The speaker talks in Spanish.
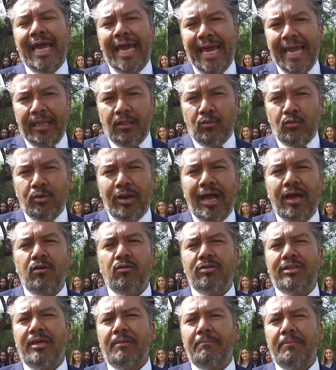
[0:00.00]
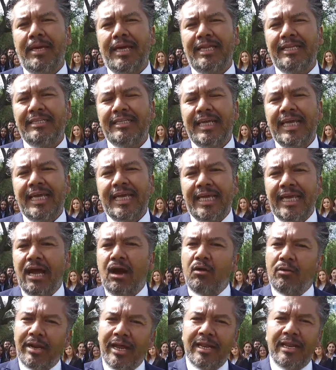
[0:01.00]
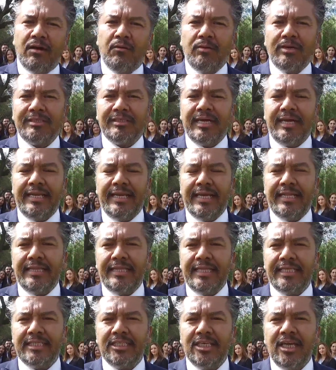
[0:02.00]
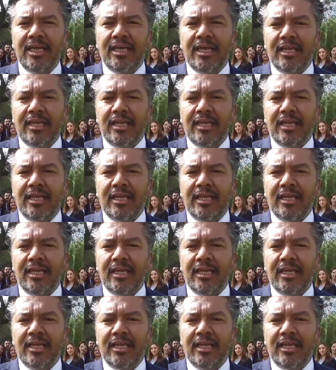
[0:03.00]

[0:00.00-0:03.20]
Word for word: en Durango también y ahora en Aguascalientes.